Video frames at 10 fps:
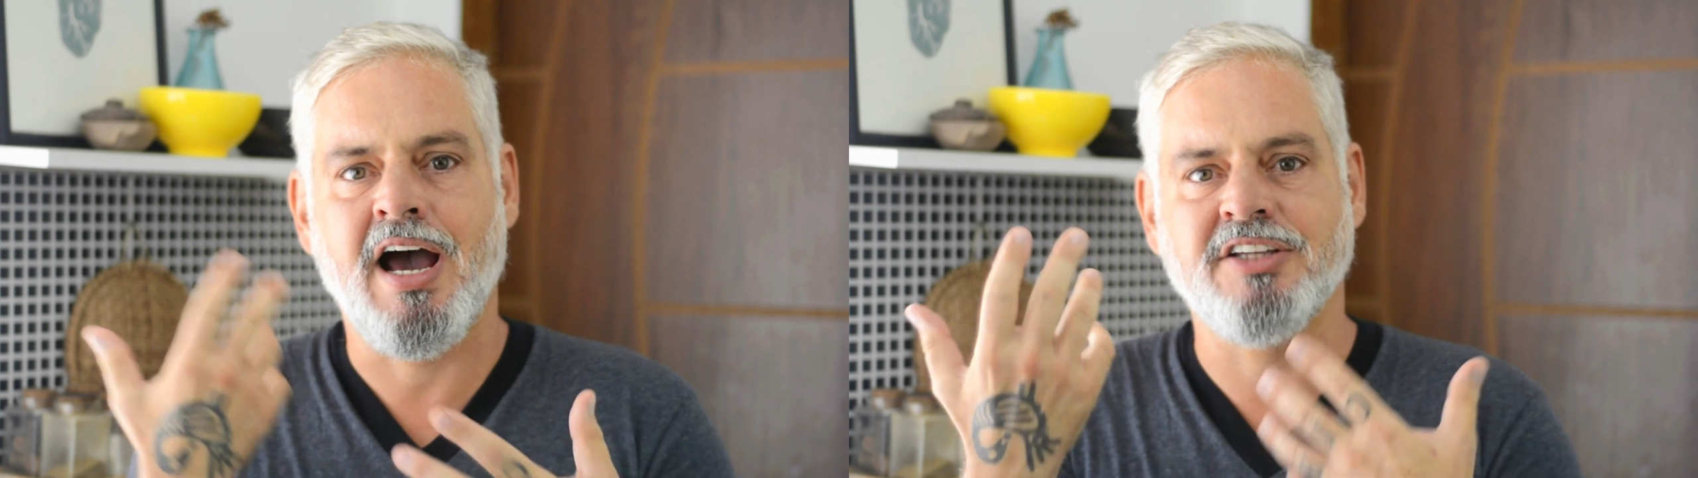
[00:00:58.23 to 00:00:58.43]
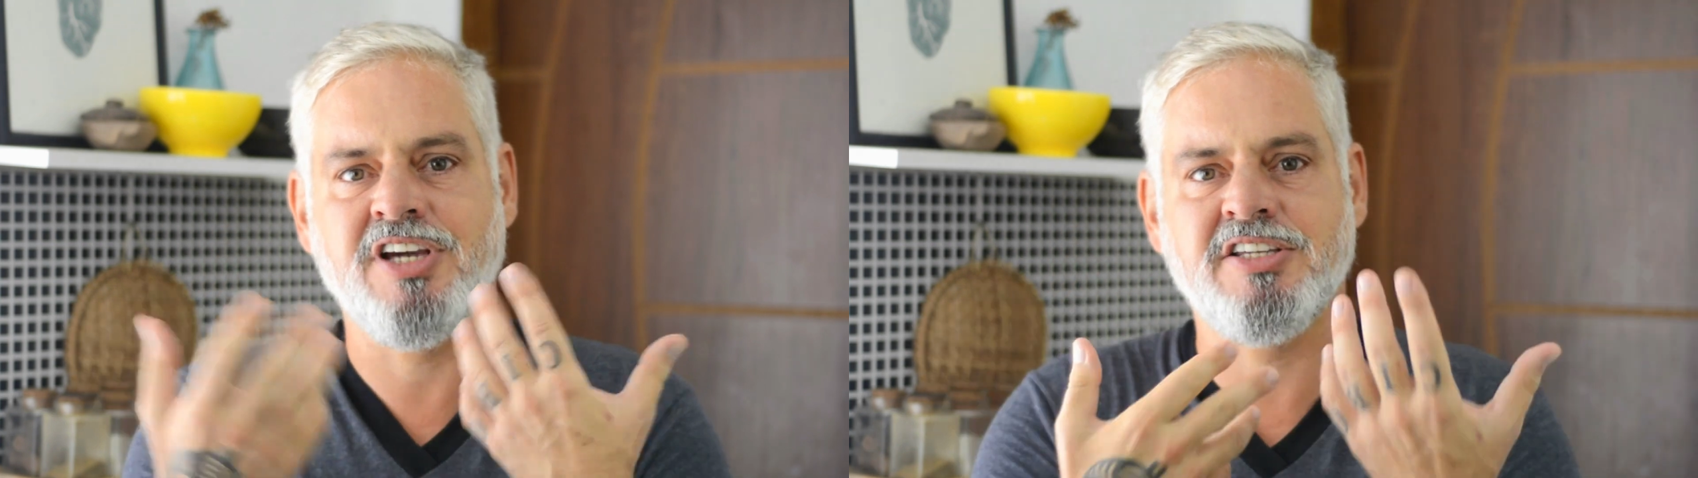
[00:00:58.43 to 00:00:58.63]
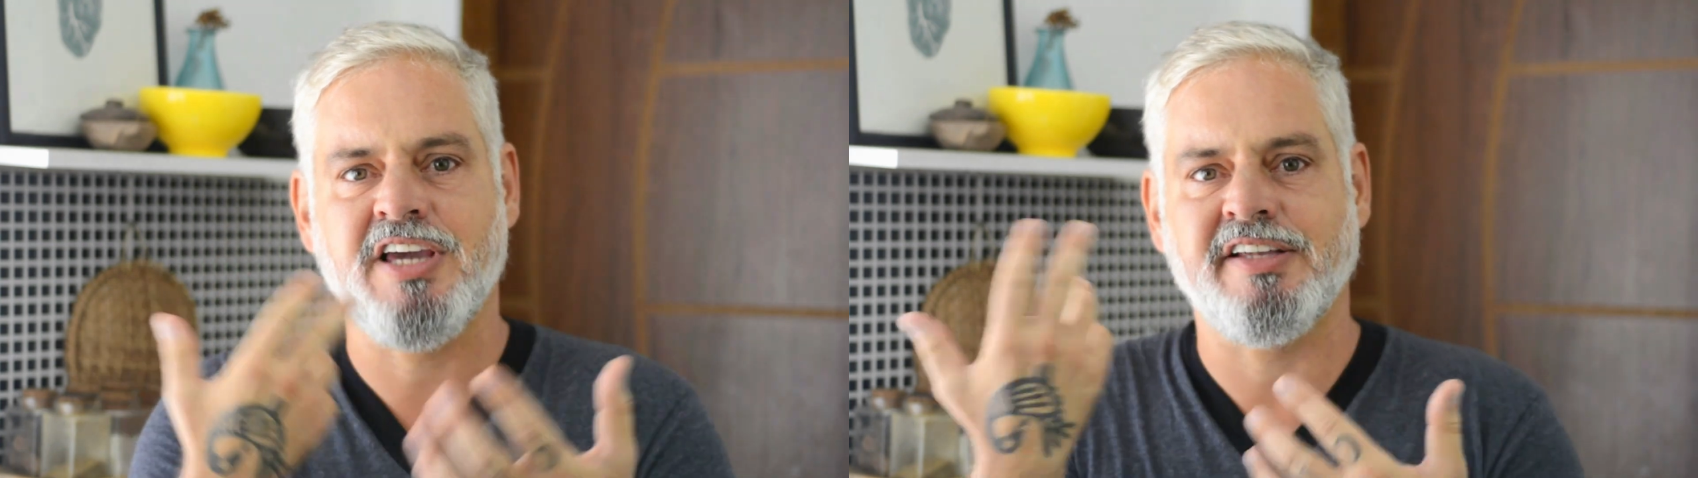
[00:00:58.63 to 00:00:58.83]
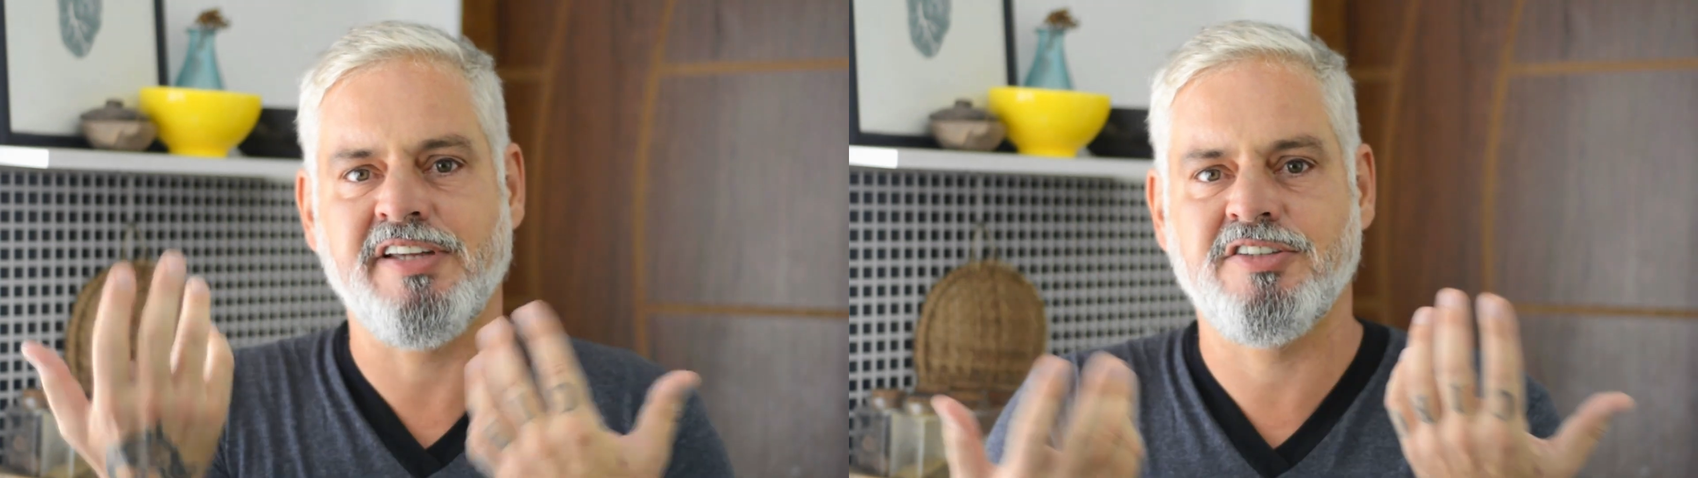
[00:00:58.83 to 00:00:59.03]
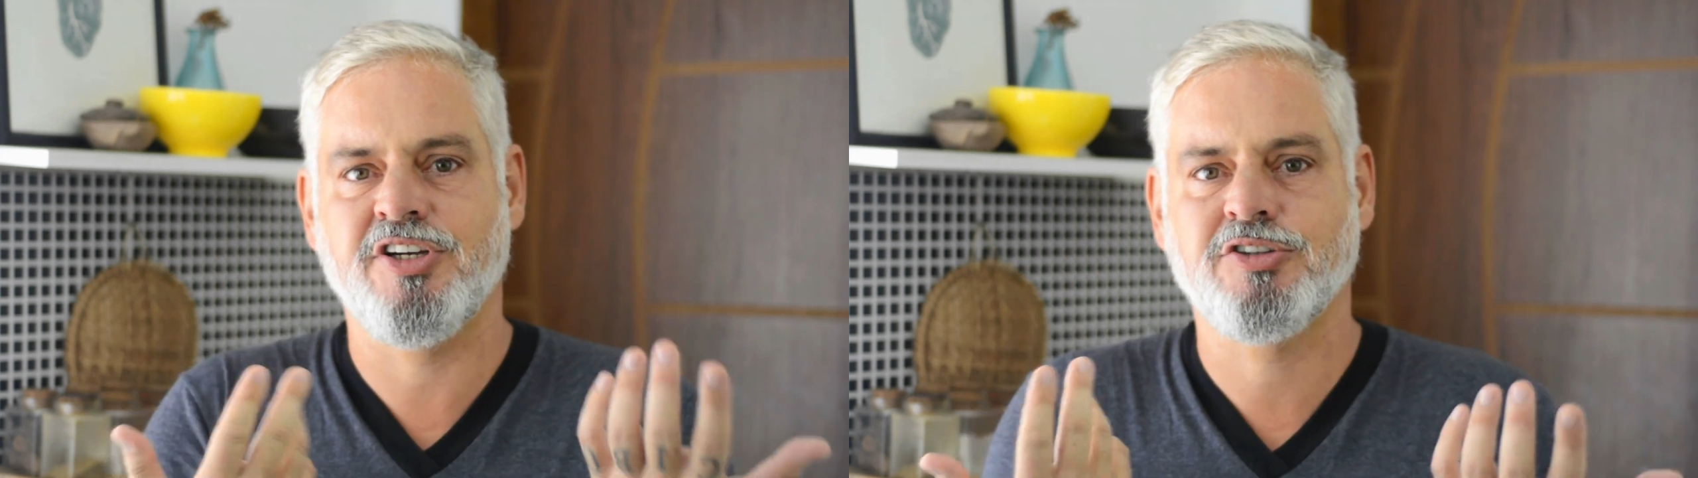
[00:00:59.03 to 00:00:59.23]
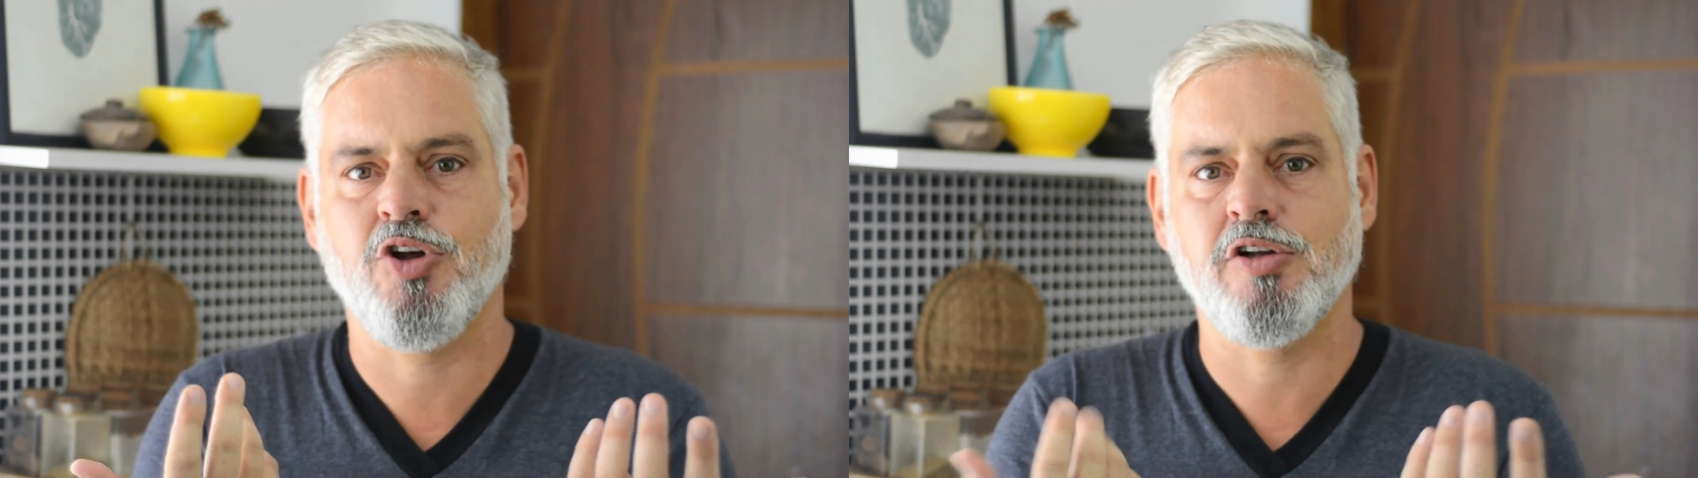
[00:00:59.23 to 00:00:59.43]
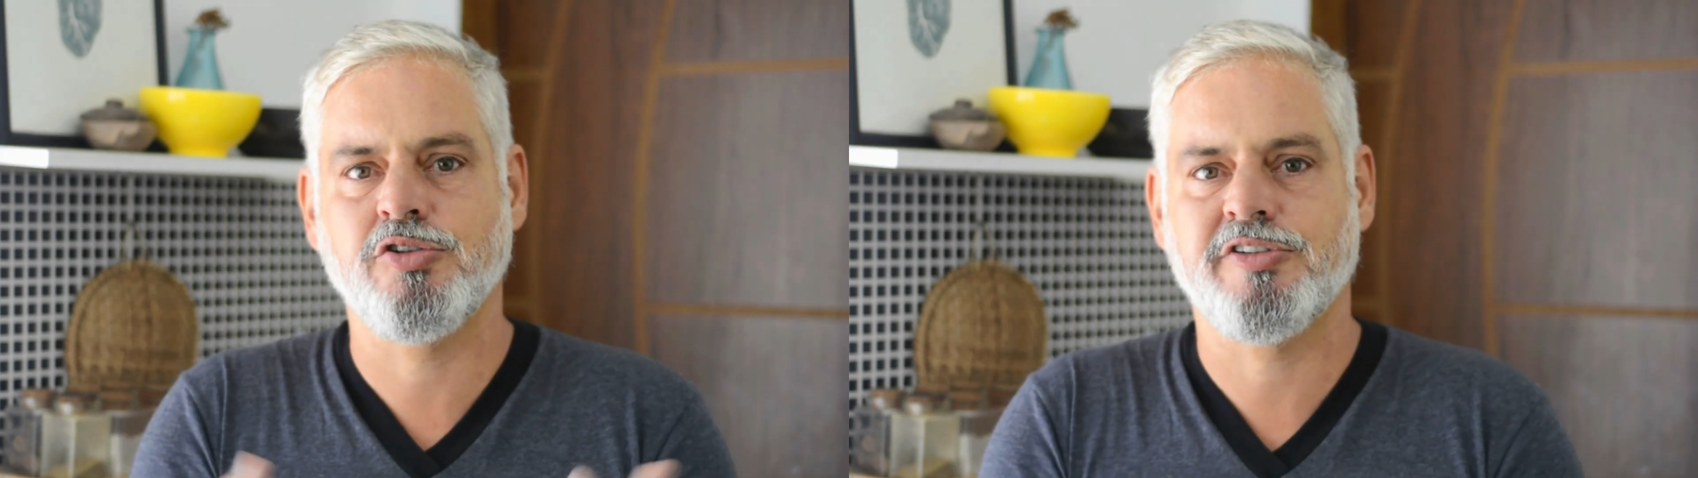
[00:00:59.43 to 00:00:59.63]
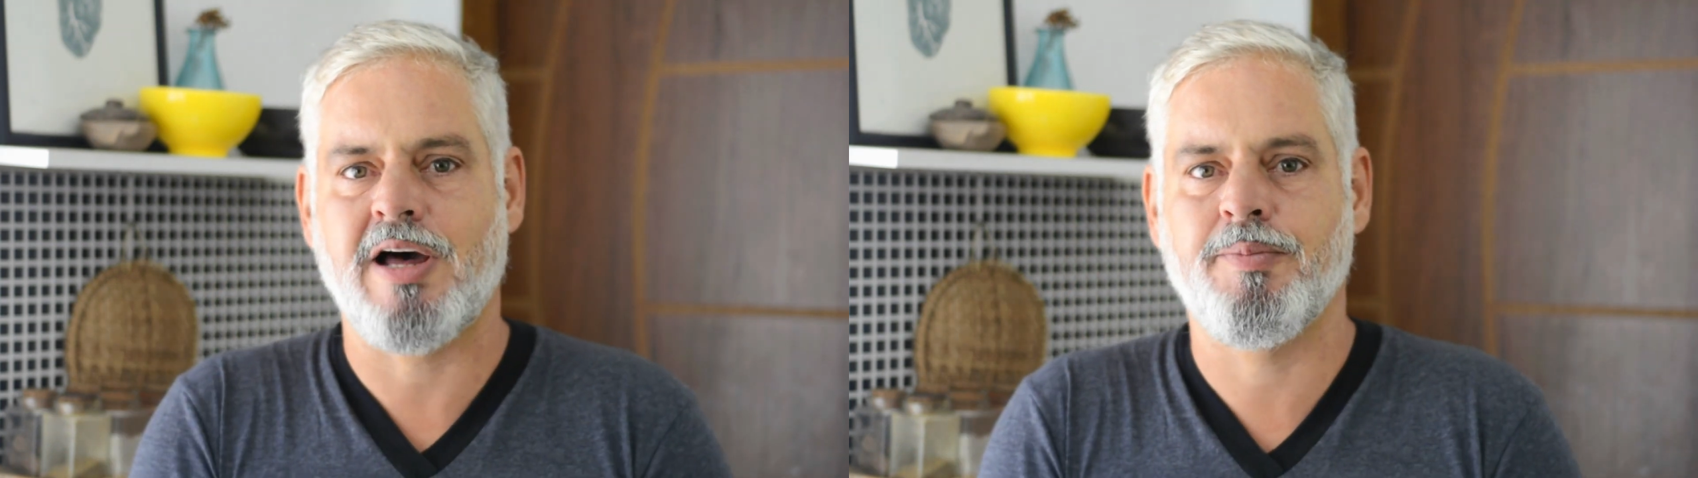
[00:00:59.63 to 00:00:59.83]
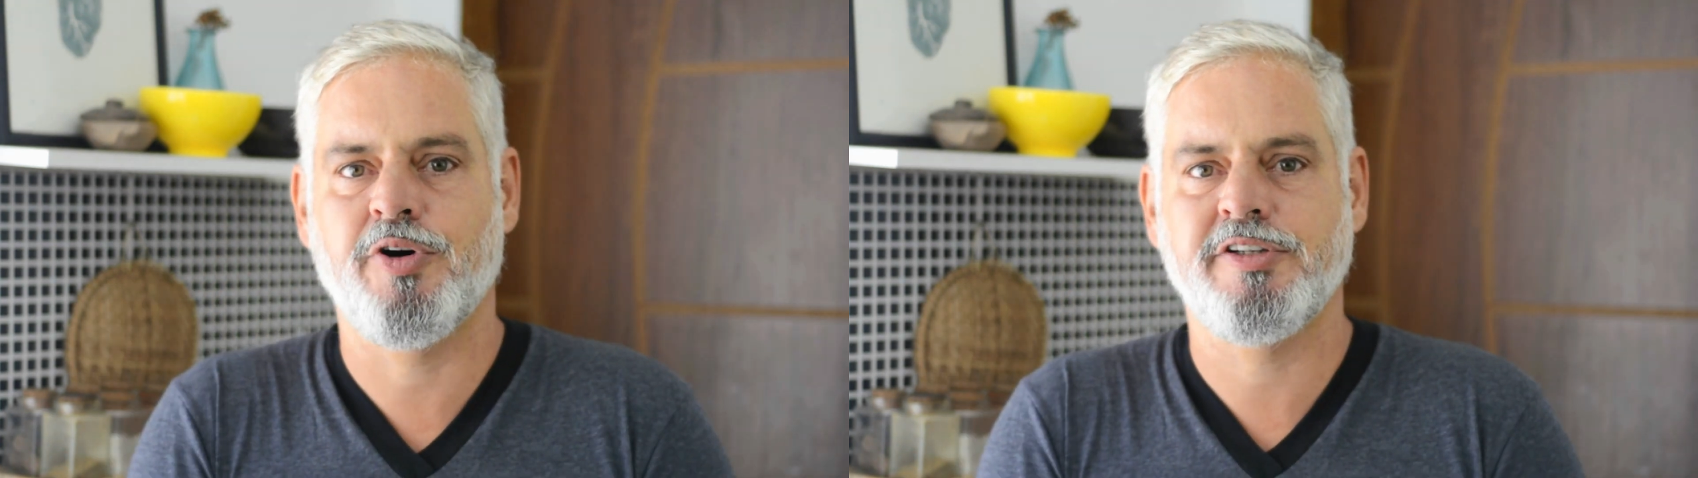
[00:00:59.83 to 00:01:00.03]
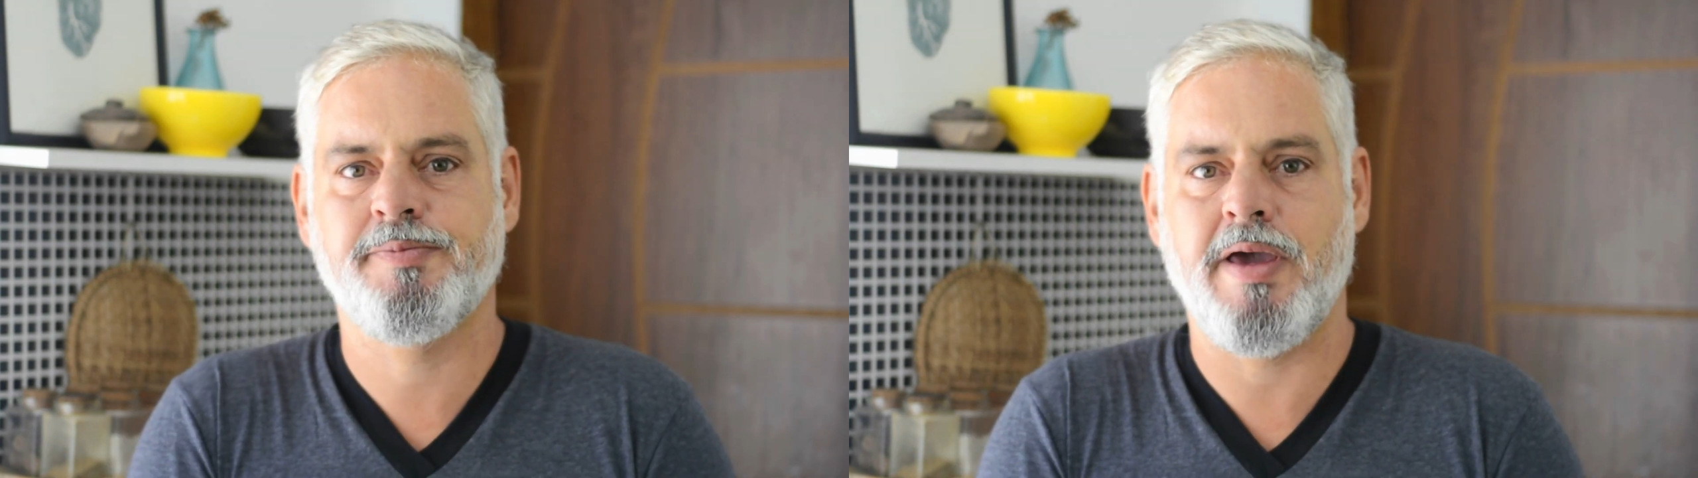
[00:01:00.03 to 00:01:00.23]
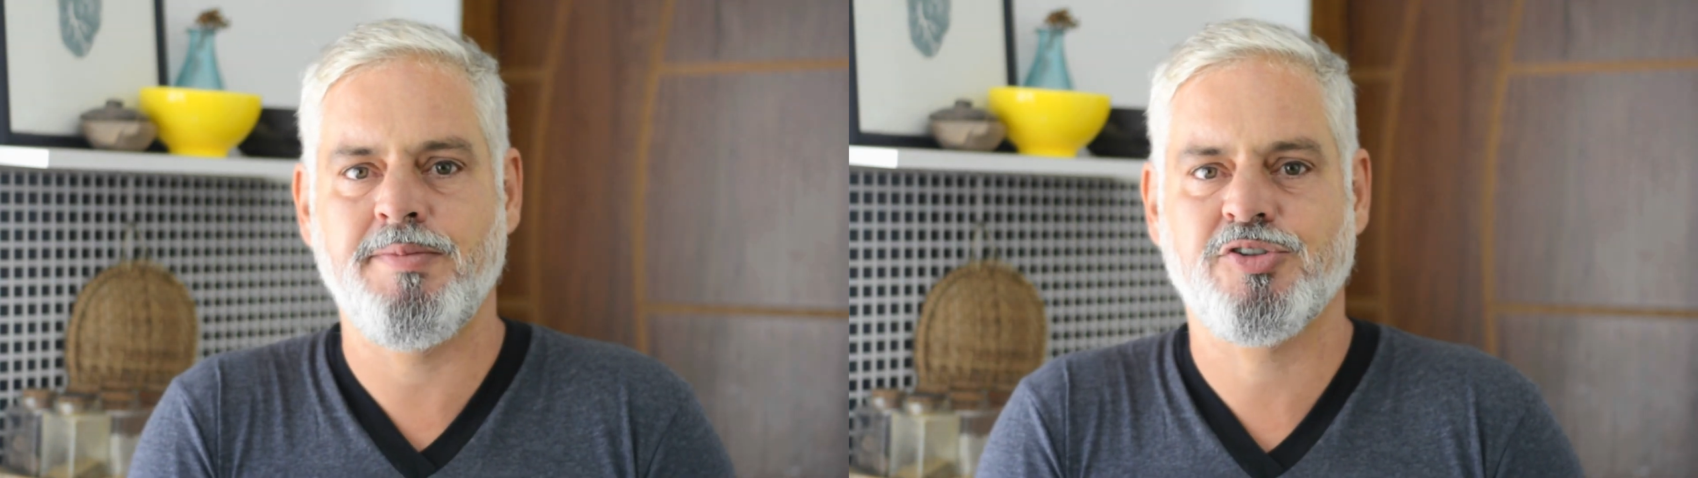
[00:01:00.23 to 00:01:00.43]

a gente quer sentir todos os sabores bem